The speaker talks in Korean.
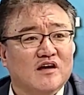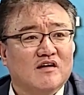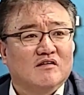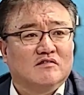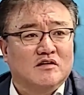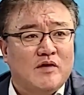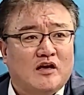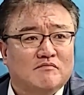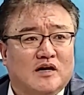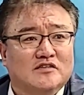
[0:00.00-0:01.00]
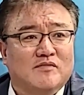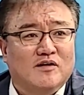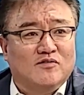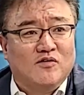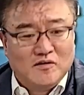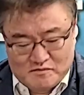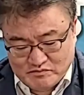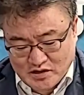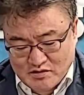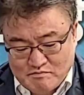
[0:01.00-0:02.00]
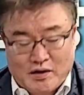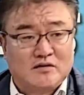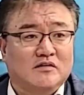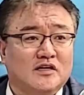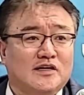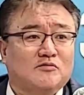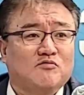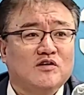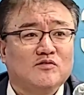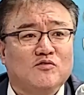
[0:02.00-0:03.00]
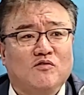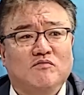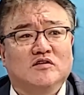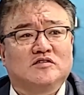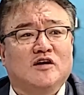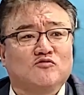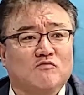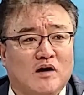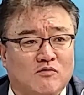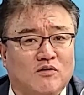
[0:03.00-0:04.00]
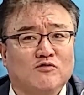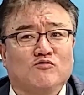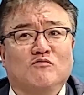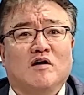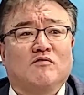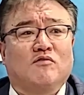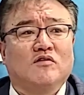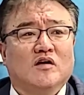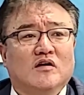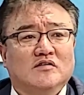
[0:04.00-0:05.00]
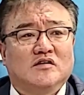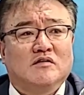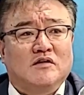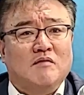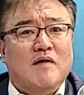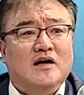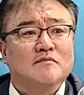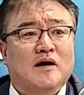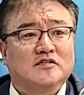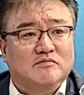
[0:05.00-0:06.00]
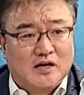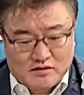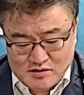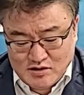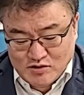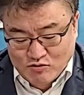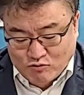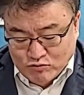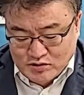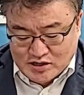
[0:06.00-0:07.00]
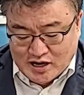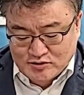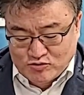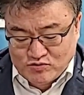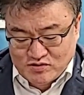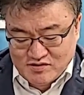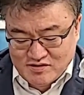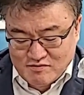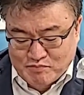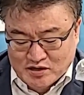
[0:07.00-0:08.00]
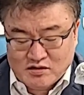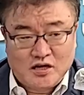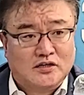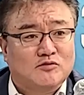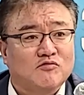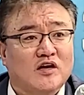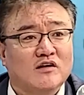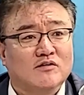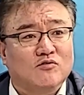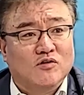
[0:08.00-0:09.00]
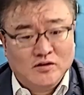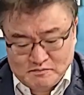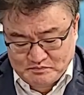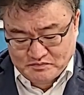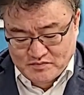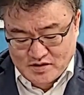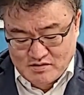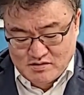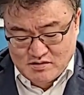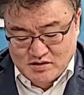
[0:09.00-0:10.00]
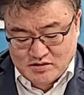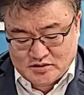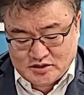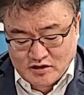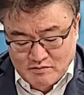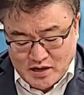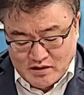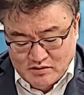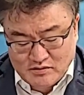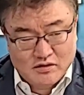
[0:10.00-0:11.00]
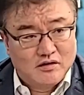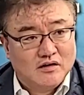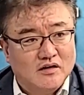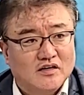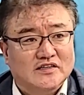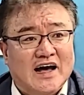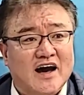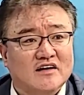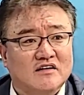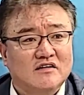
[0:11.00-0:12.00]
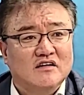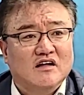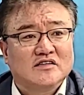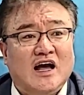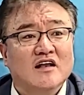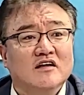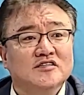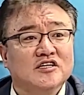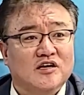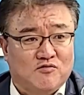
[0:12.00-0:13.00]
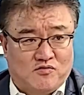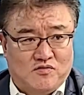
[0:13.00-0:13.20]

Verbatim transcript: 그 다음에 이거 마지막으로 박근혜 대통령도 뭐 책도 많고 어록도 많고 정확히 많이 봤지만 오늘 가져온 박근혜 대통령의 어록은 절망은 나를 단련시키고